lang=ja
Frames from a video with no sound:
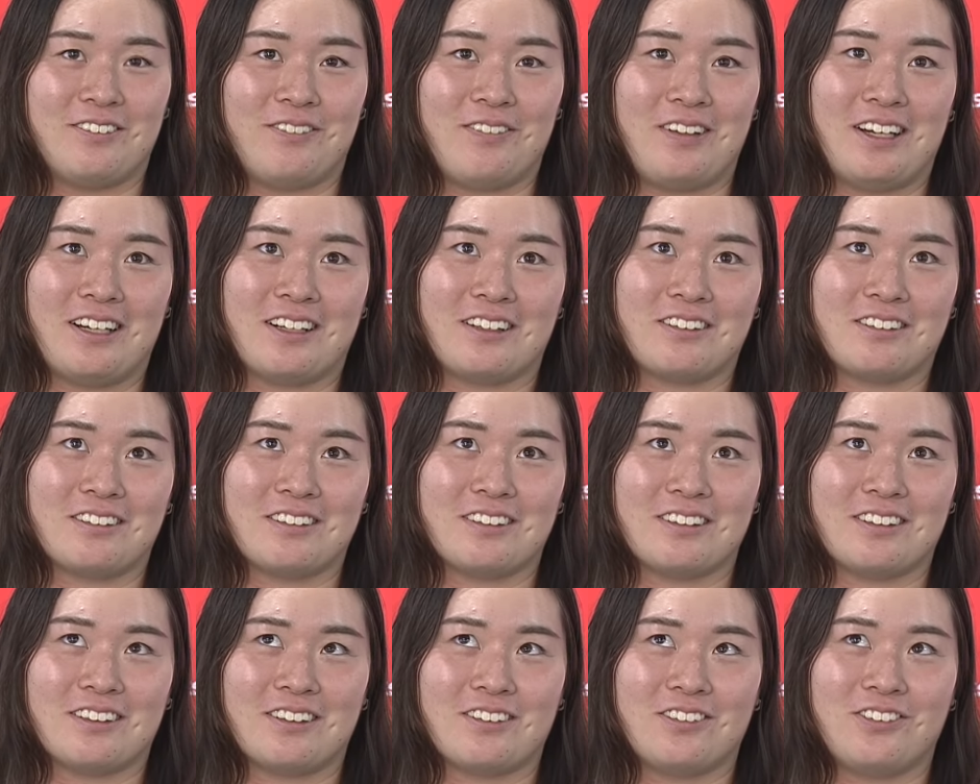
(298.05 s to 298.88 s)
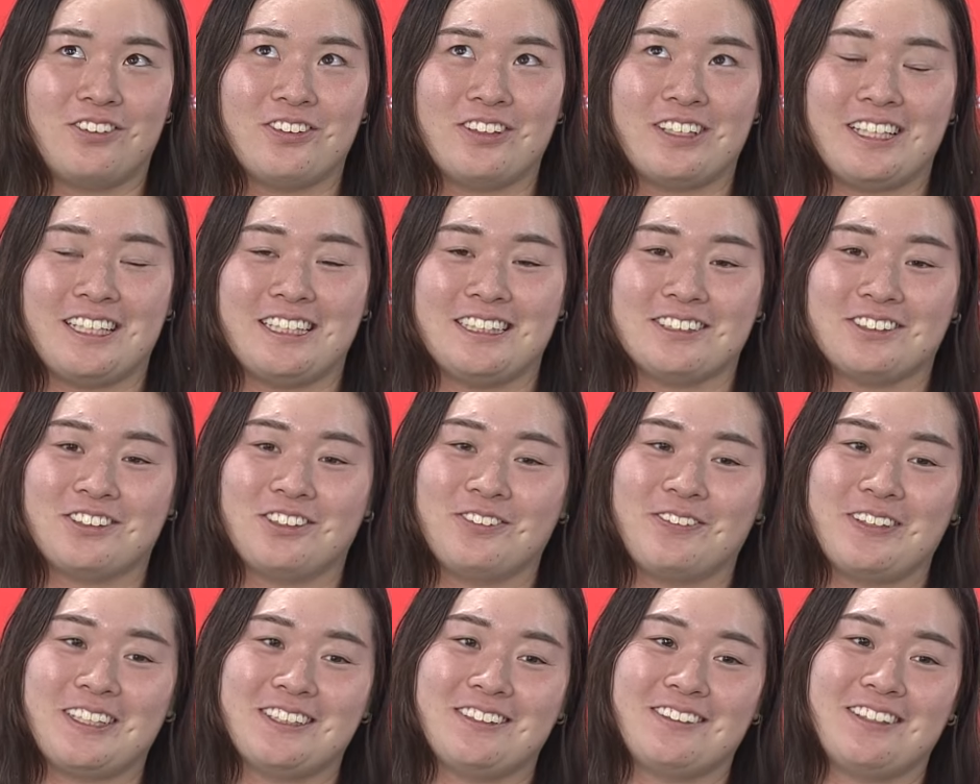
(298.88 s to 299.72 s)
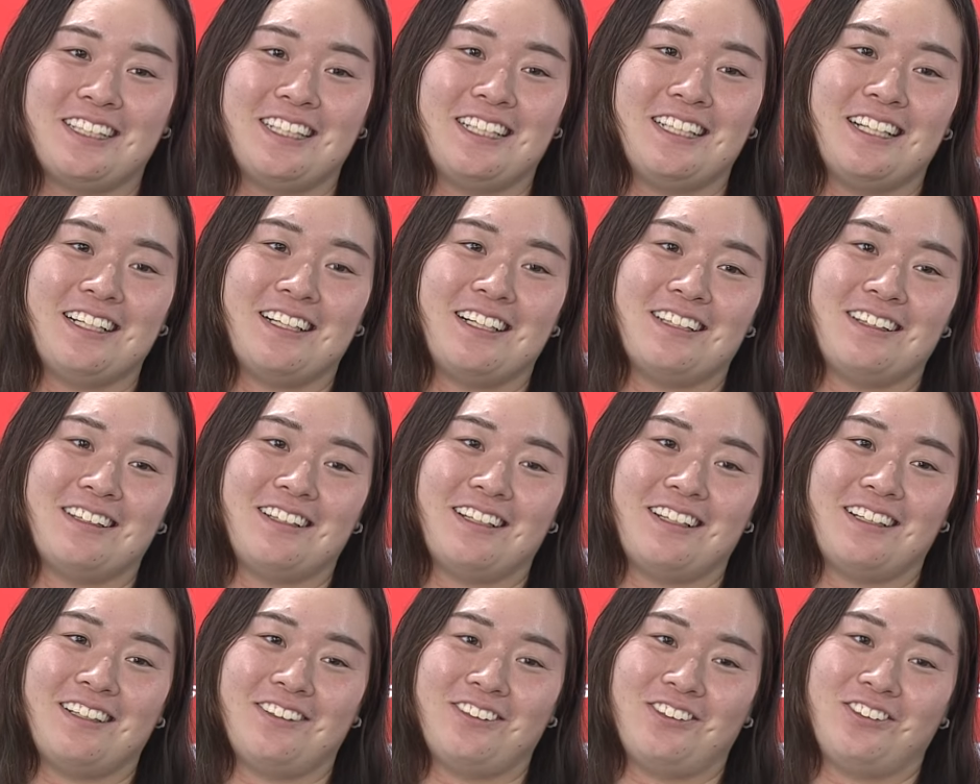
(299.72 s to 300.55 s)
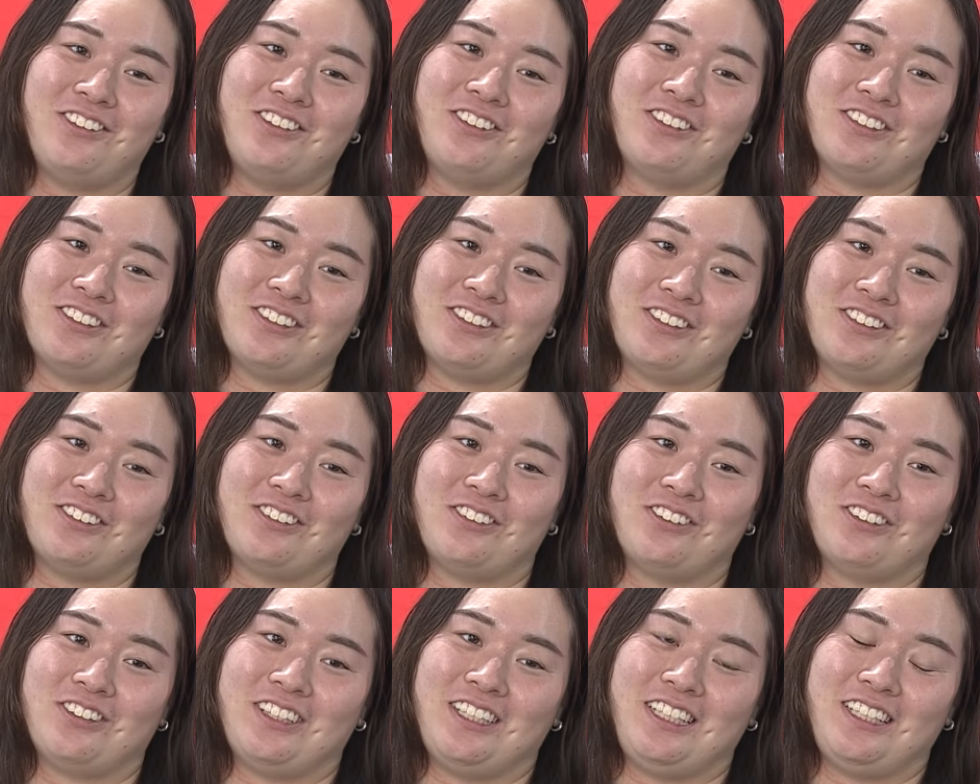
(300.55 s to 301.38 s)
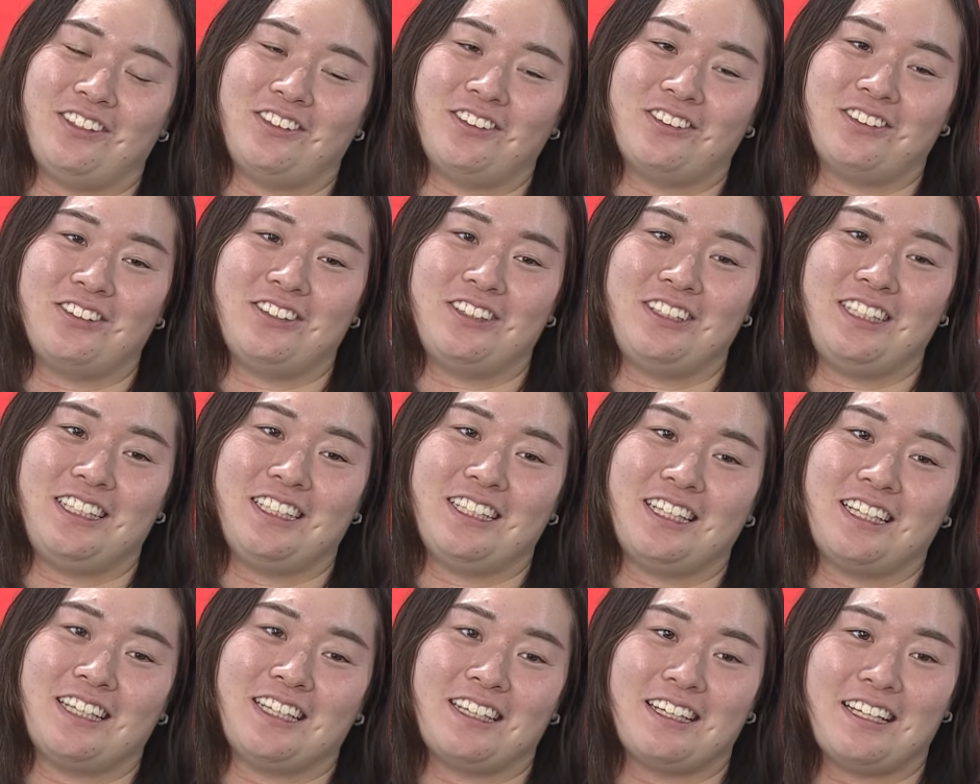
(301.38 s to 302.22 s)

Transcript: まあ、今季自己ベストは出なかったけどその記録に